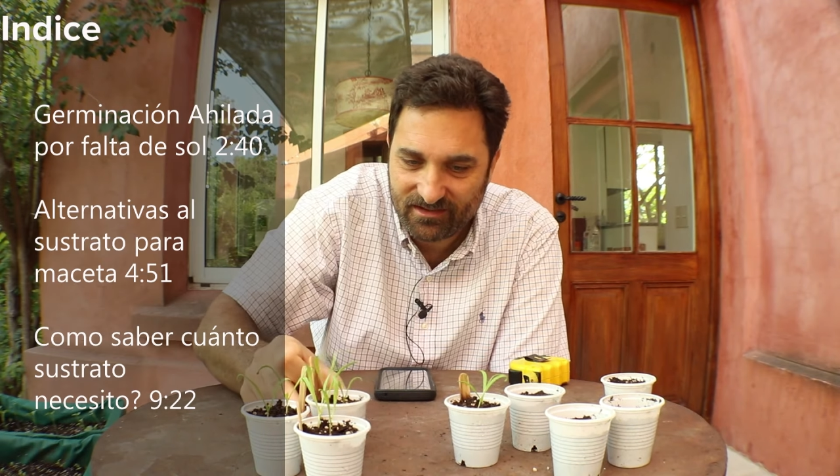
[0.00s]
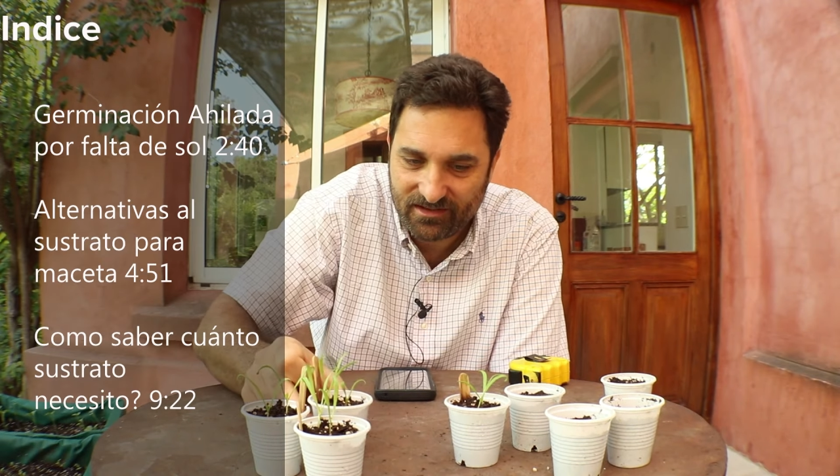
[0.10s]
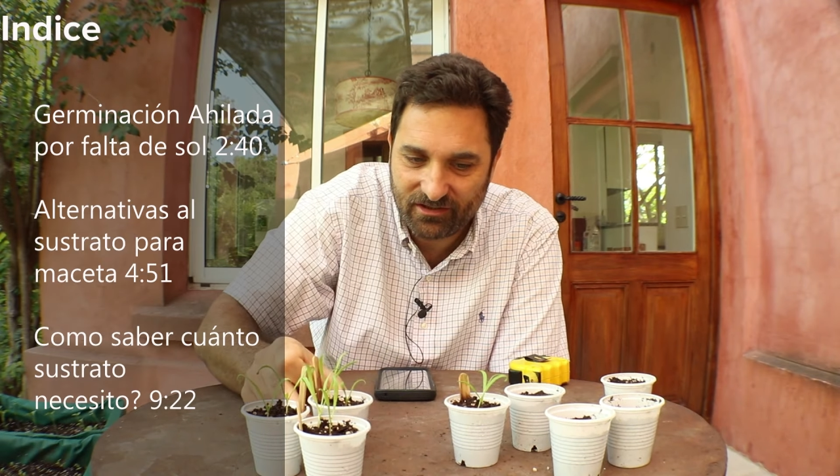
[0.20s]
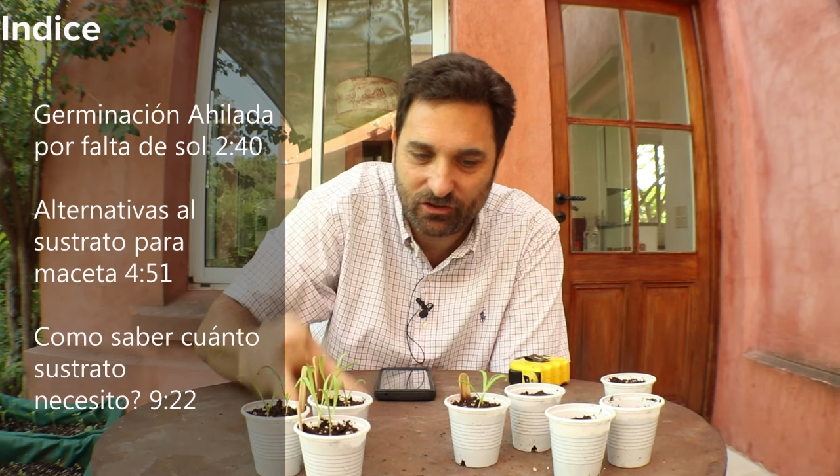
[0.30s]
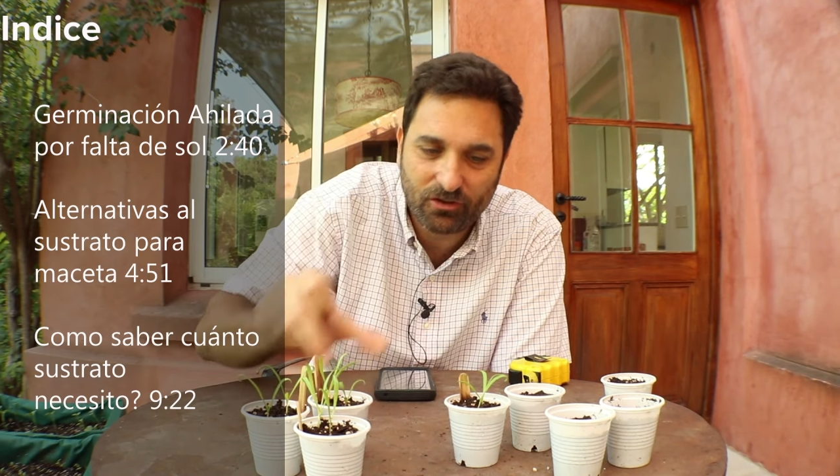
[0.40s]

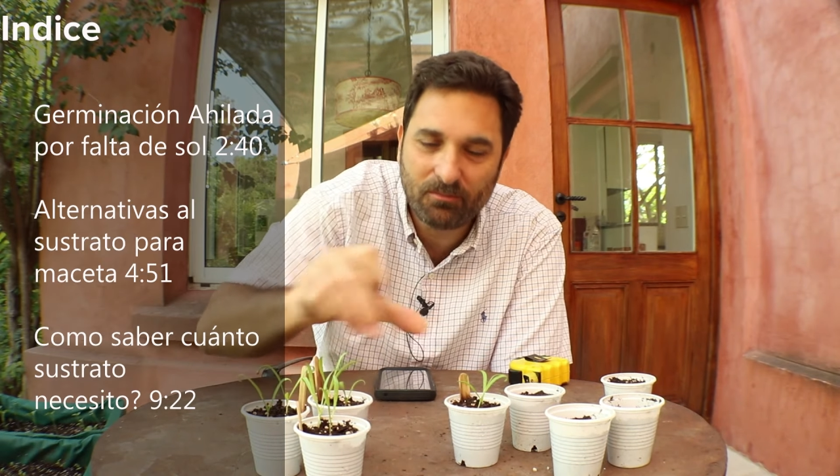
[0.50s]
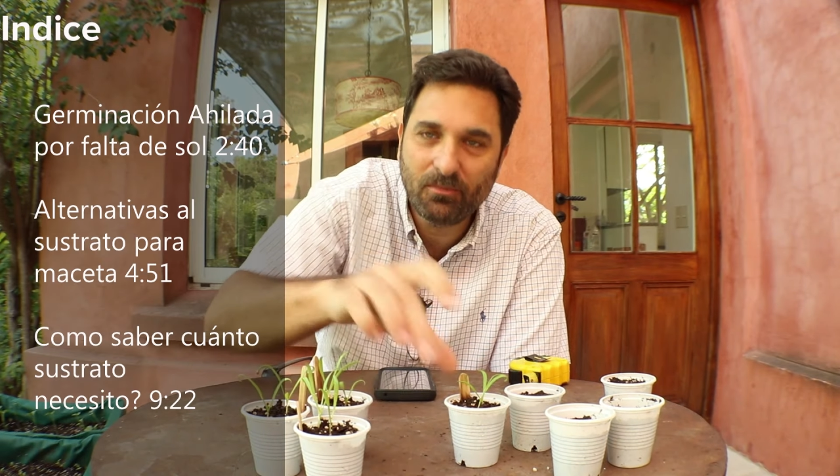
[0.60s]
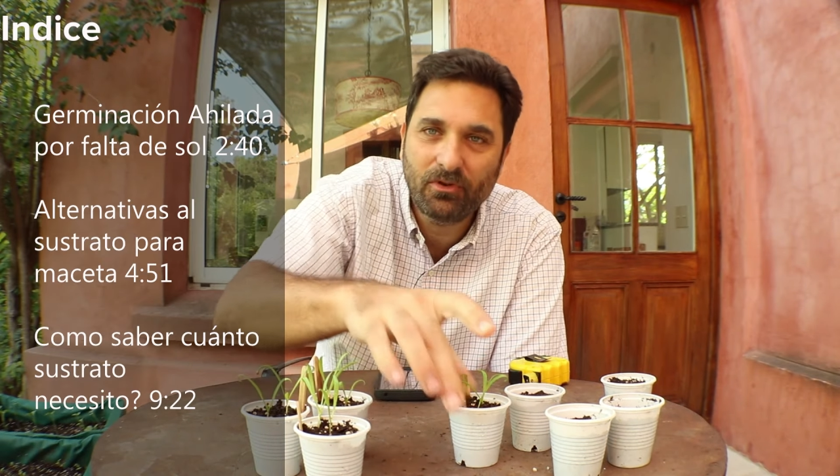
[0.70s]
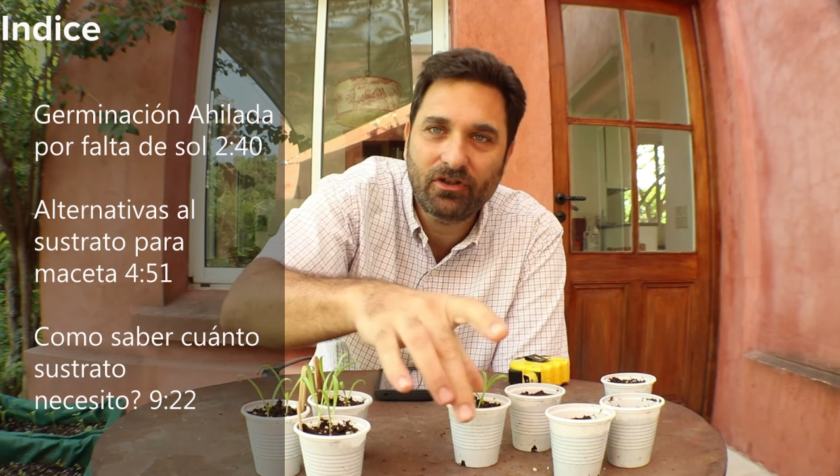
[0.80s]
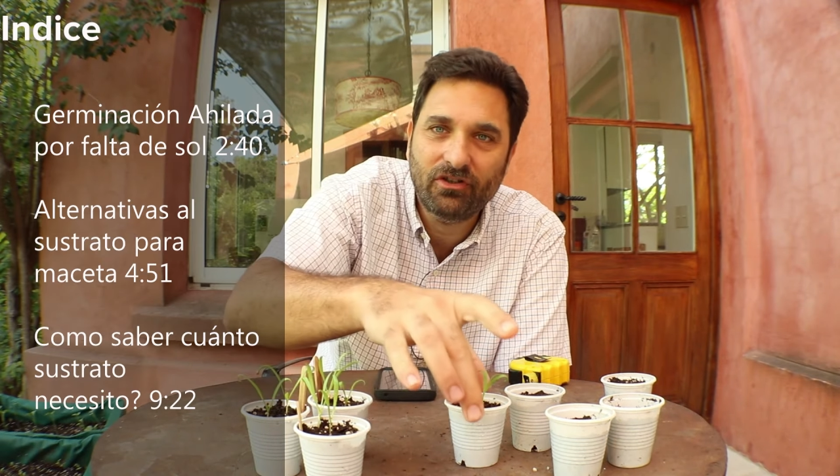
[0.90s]
Estoy
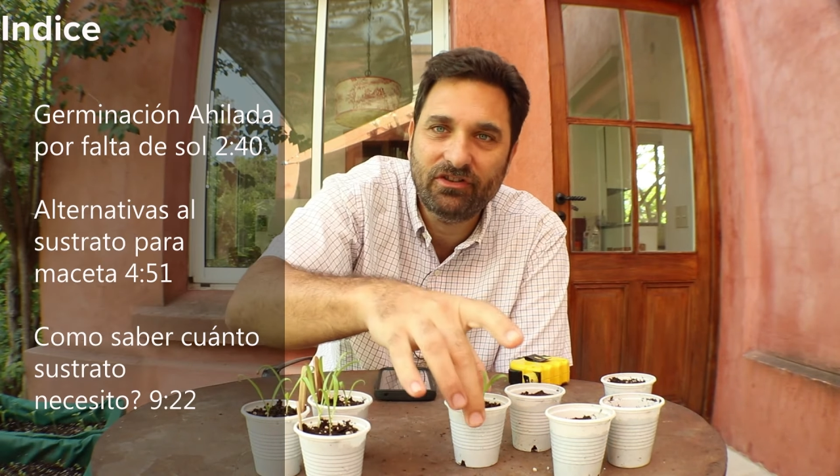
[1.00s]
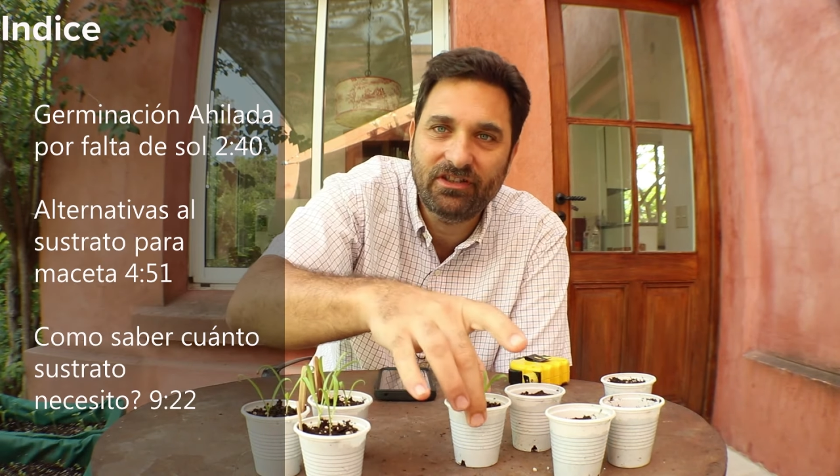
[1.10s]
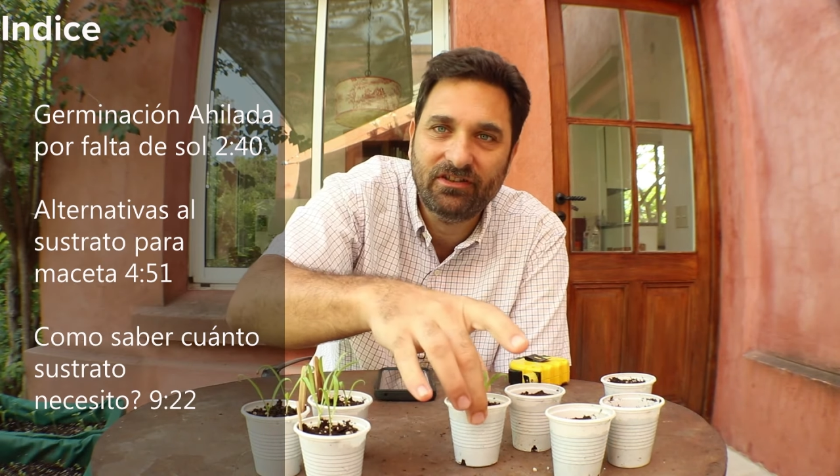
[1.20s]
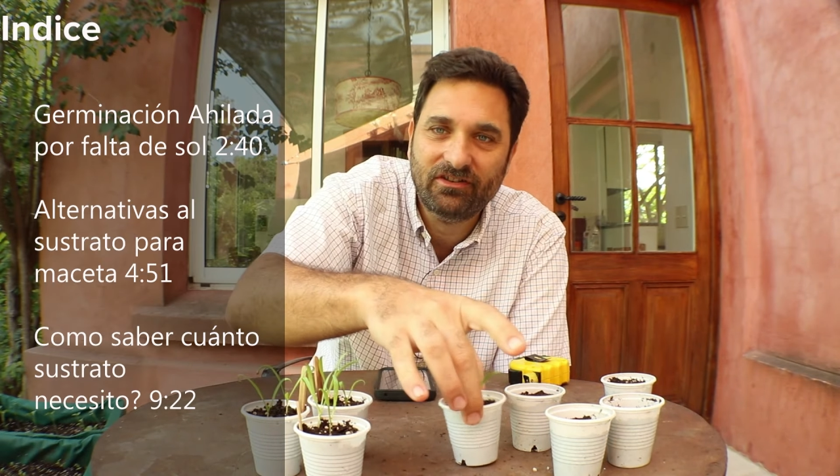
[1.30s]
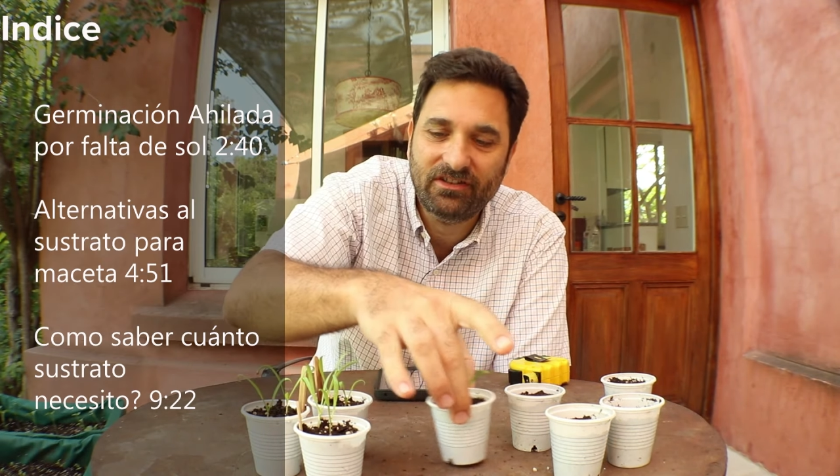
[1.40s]
muy
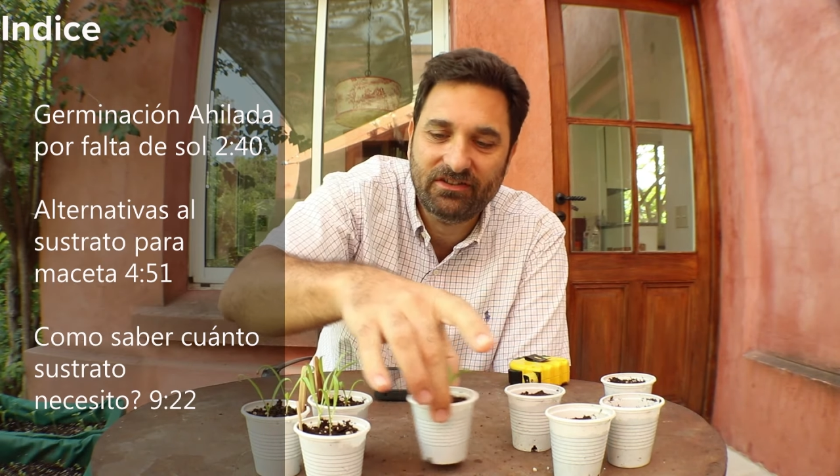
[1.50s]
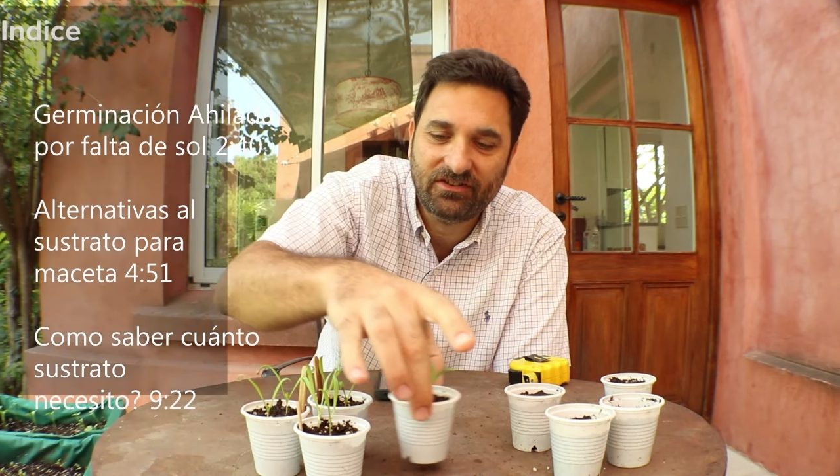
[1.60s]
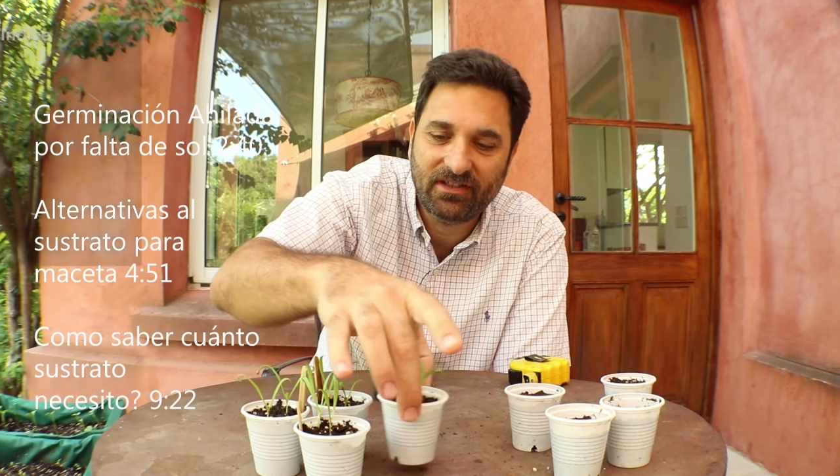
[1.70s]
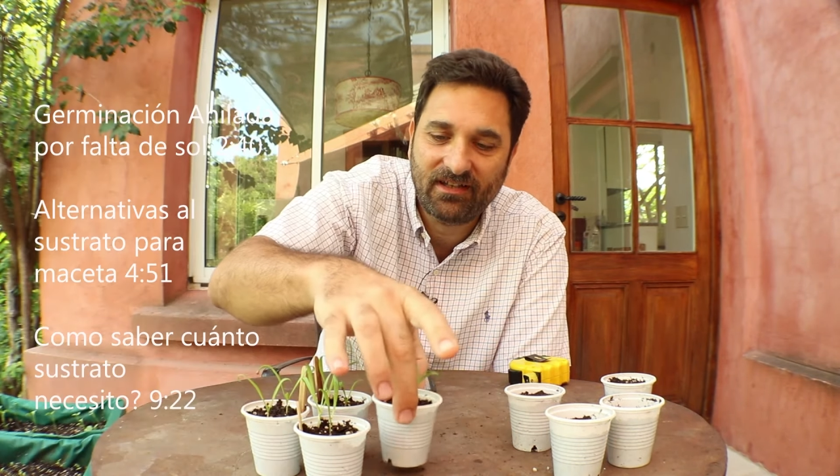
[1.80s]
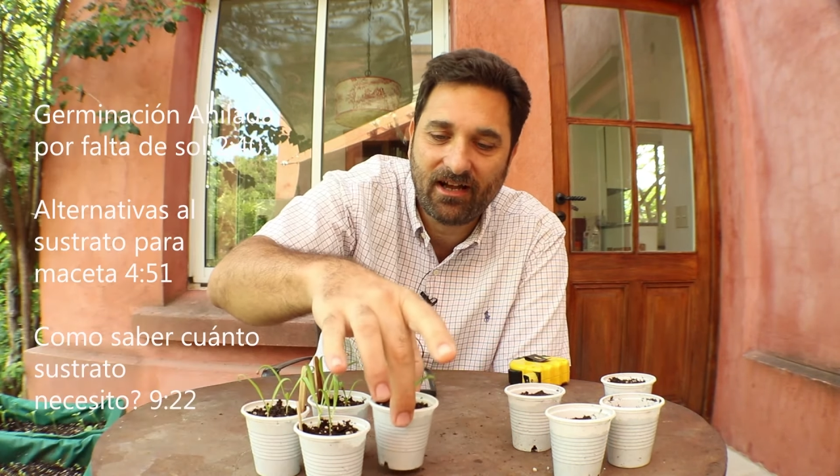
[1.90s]
contento con
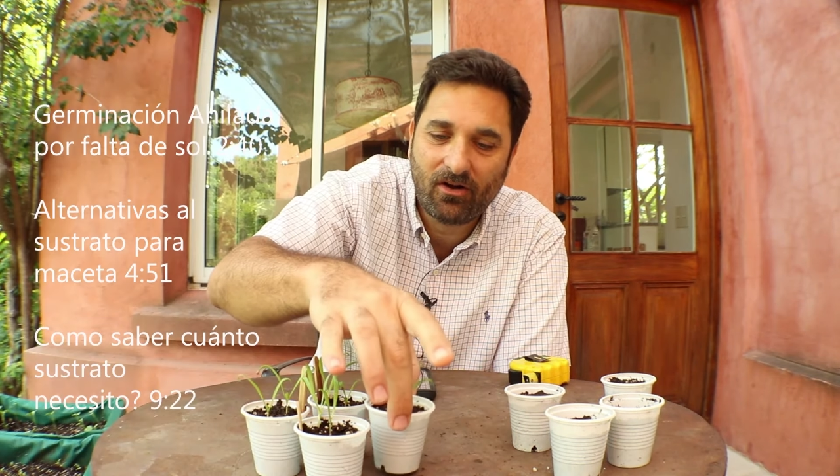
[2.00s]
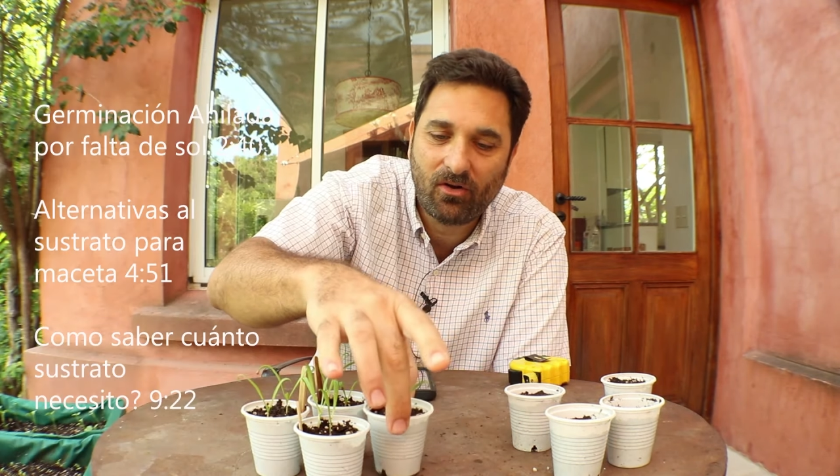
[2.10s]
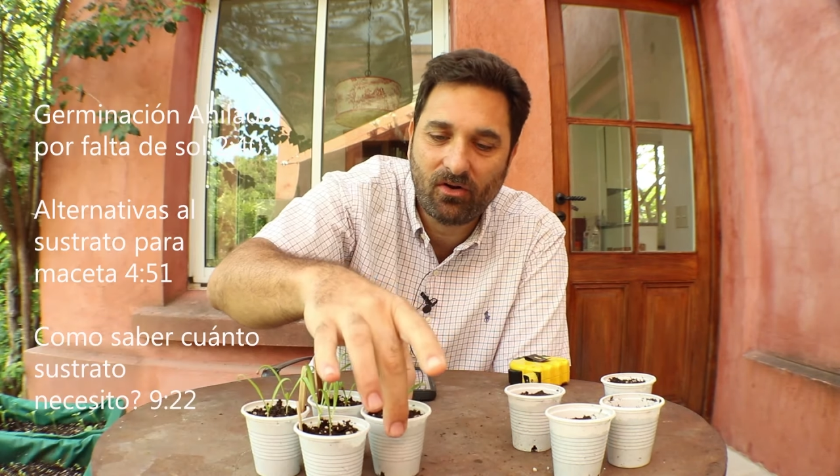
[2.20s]
ellas. Las